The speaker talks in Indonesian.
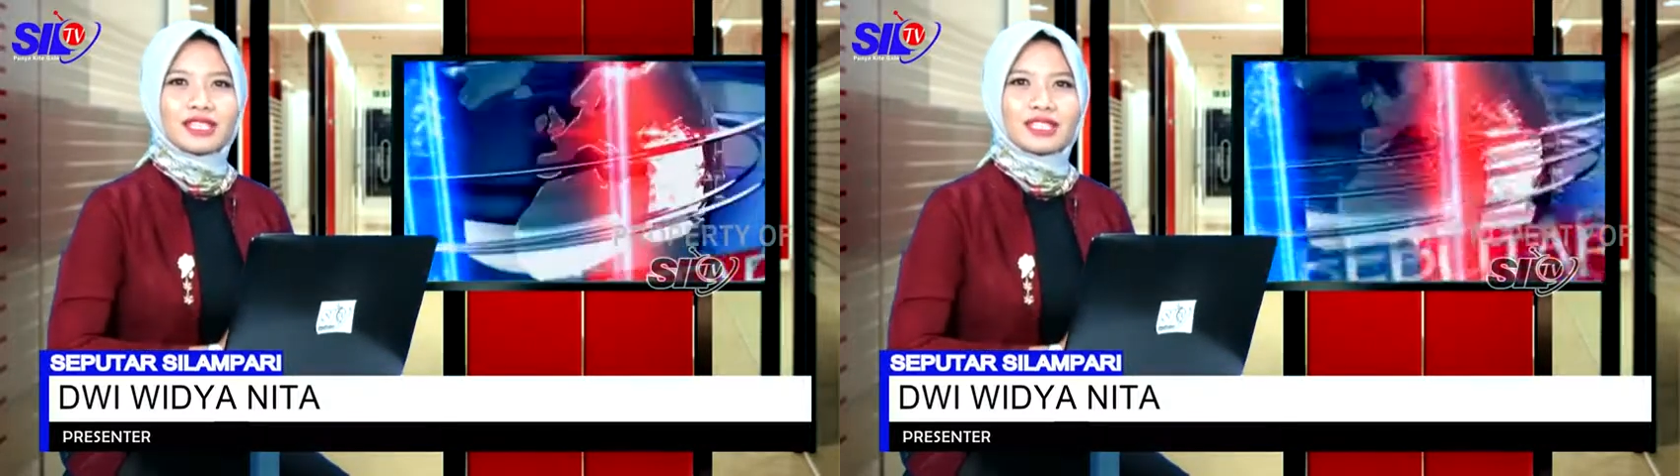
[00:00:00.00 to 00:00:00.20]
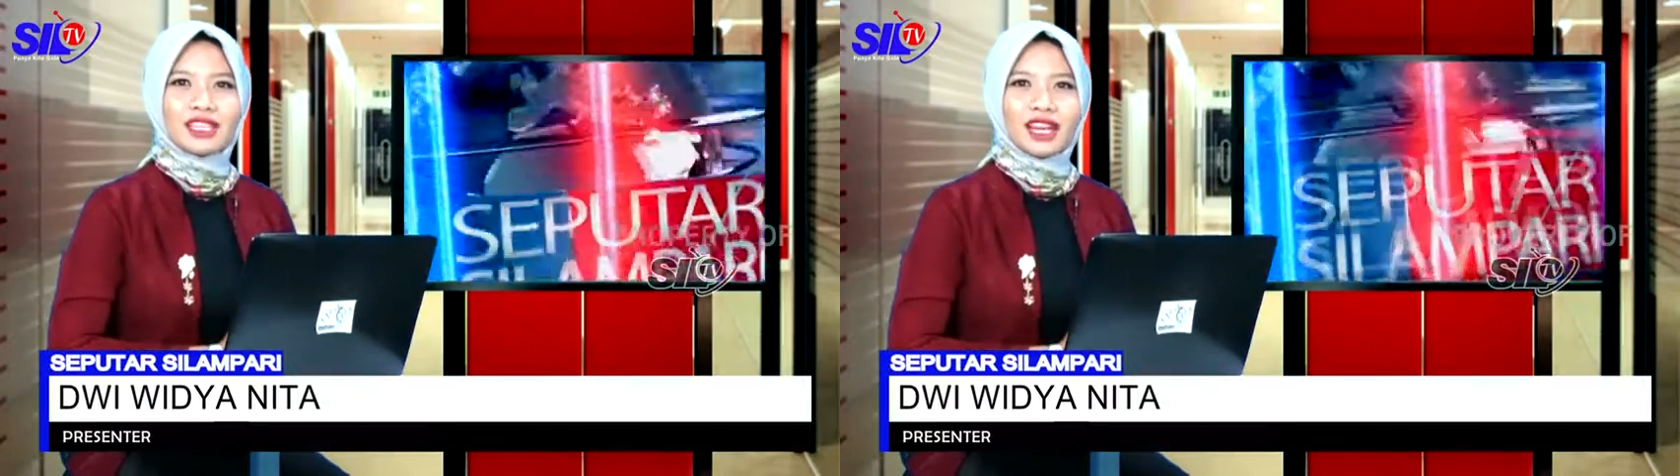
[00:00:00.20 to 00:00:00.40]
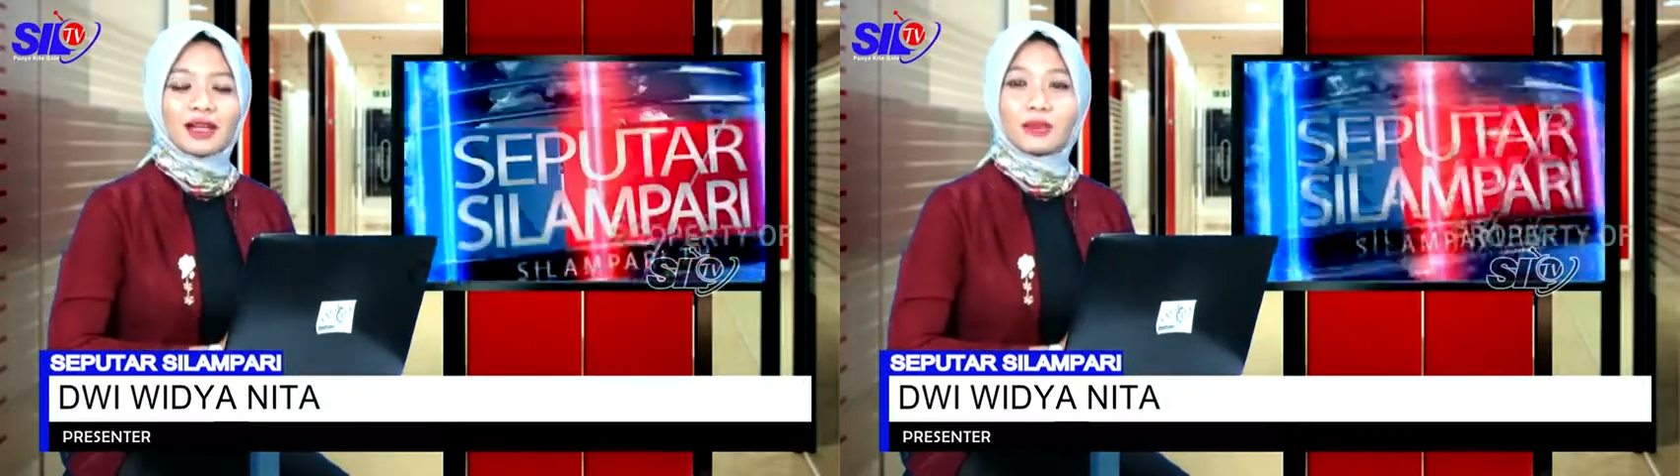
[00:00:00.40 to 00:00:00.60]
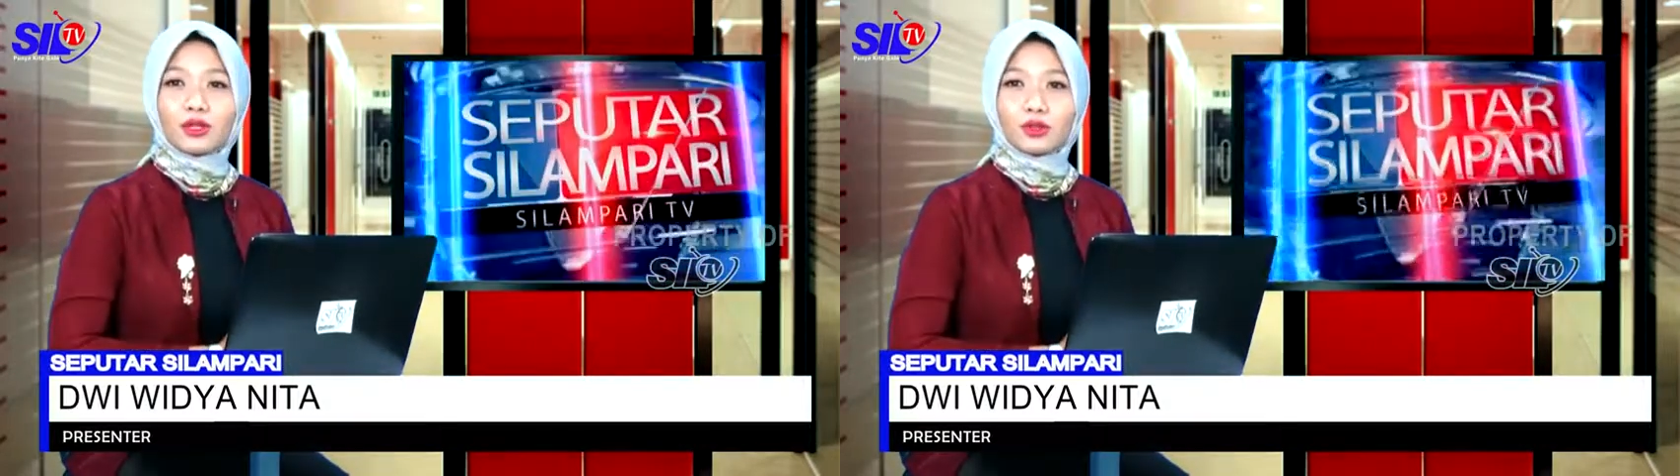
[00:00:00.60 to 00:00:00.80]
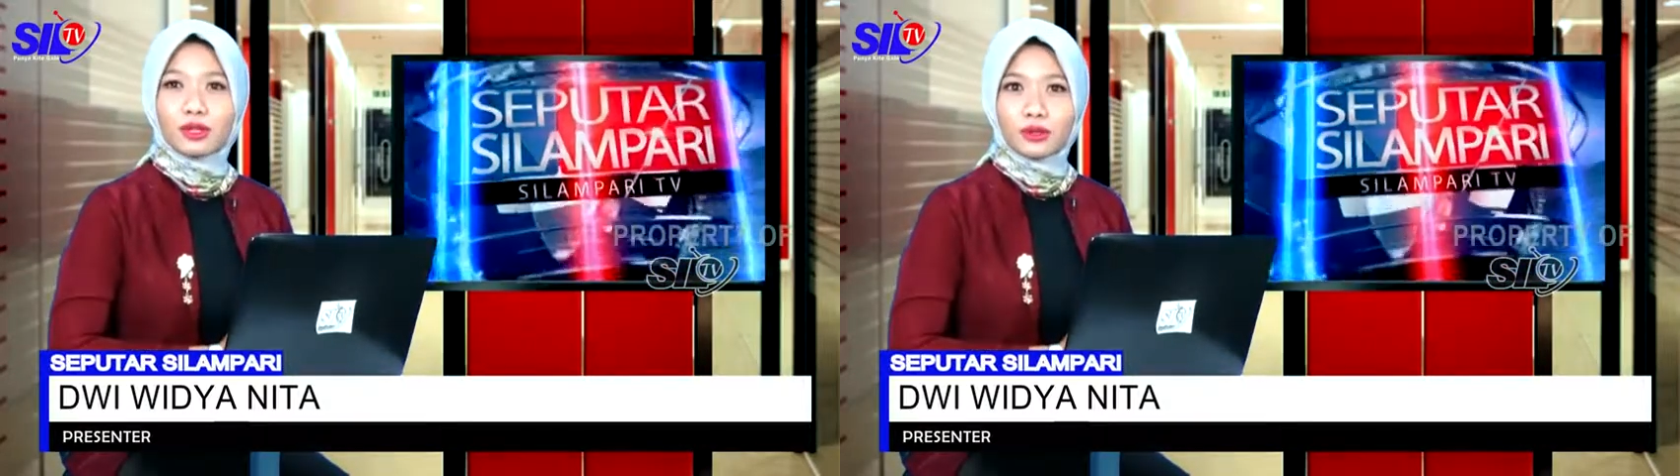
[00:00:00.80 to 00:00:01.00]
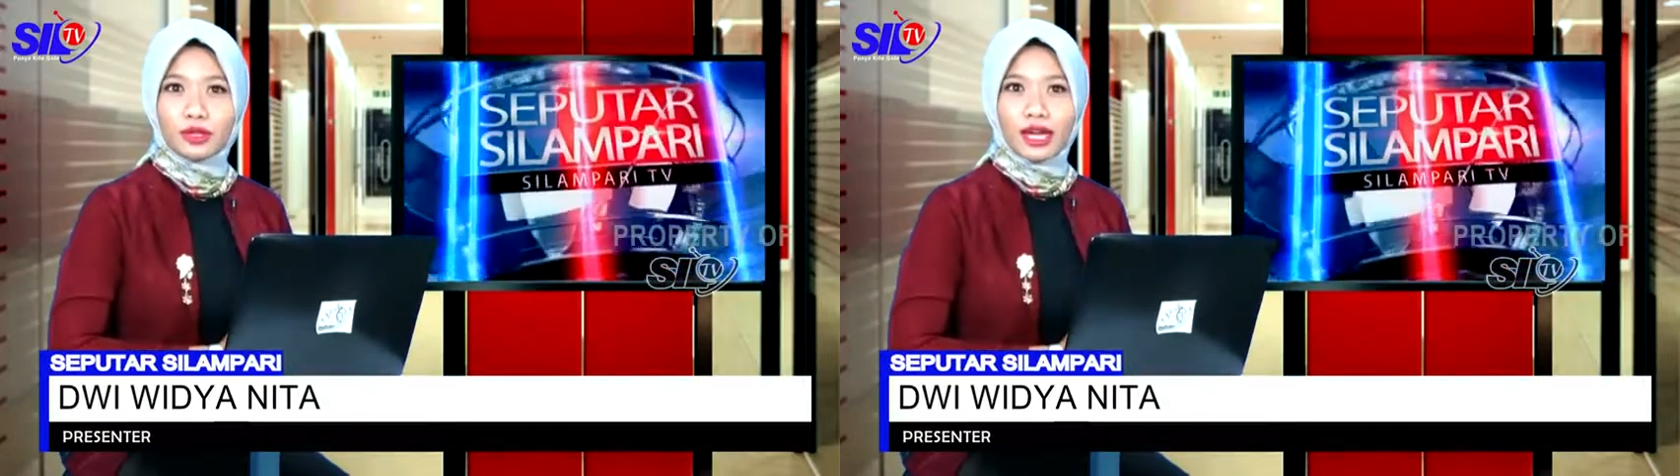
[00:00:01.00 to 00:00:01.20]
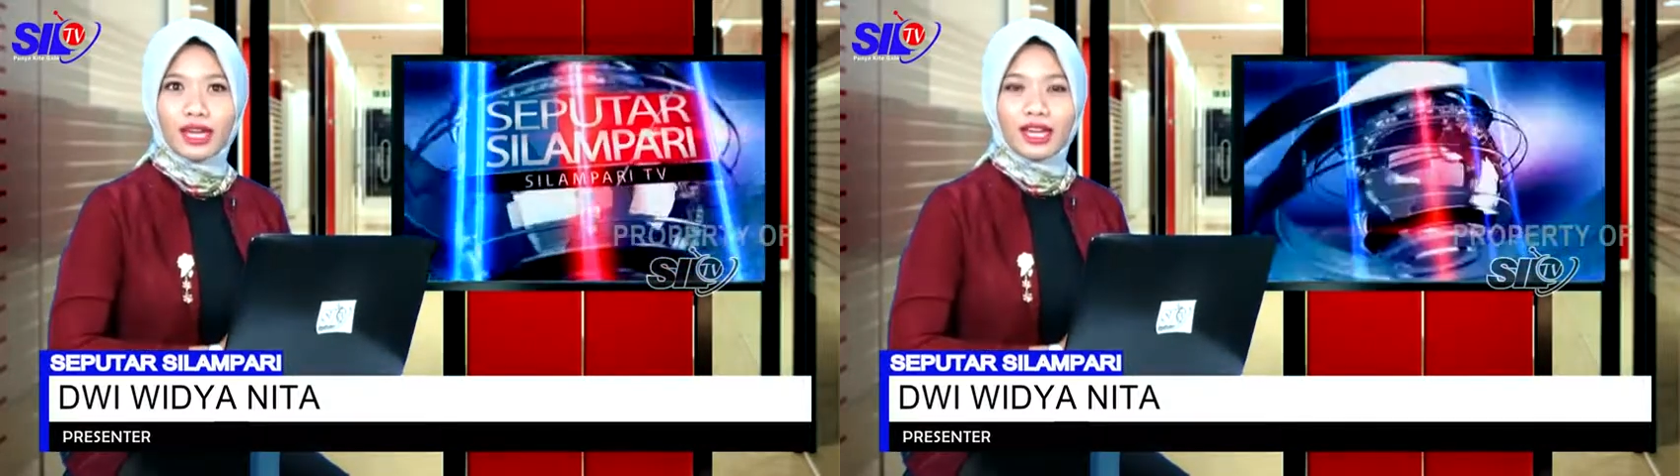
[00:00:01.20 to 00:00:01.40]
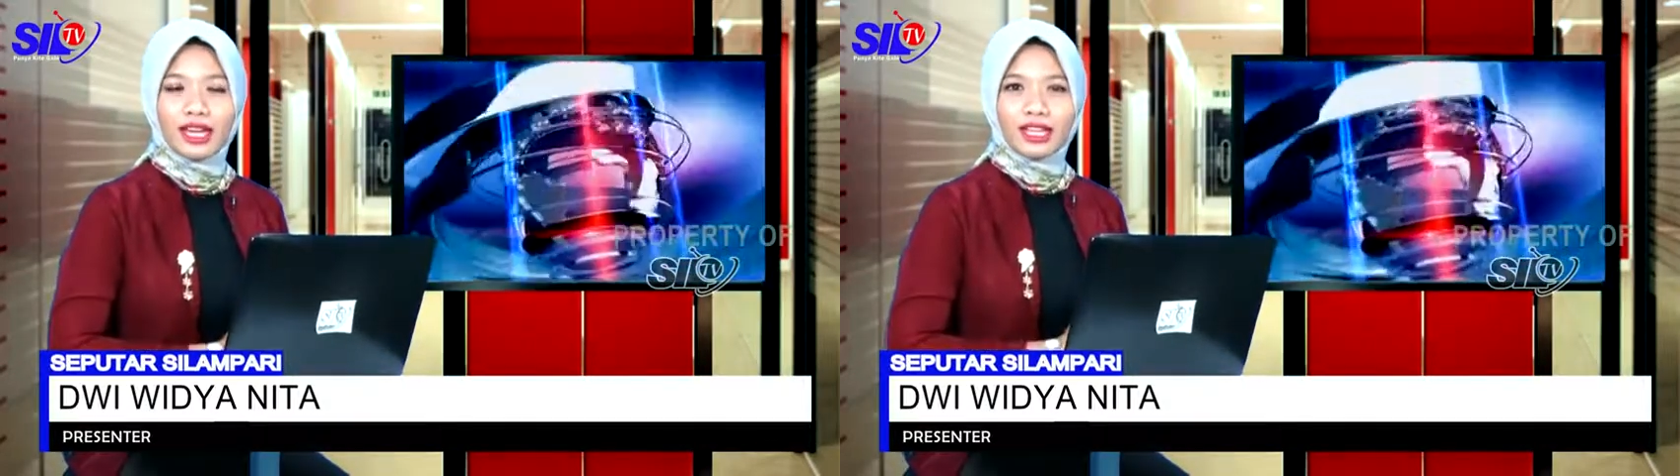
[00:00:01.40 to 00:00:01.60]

menjajakan menu berbuka,